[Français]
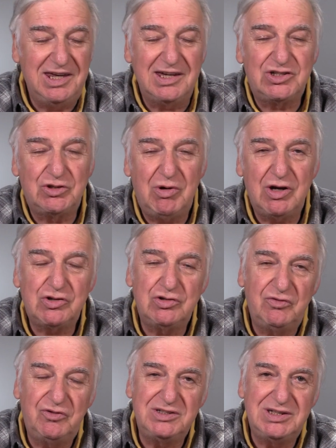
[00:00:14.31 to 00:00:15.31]
Hier soir, je
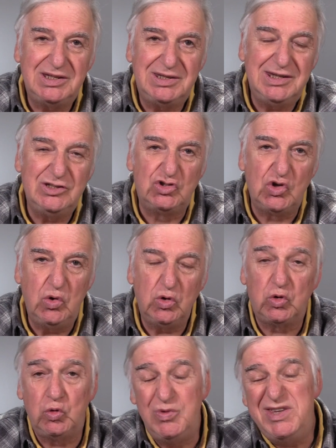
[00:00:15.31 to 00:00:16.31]
faisais des œufs
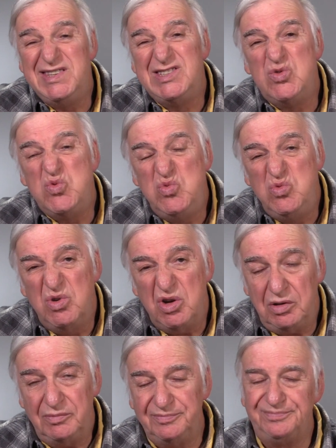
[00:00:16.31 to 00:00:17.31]
cuits durs.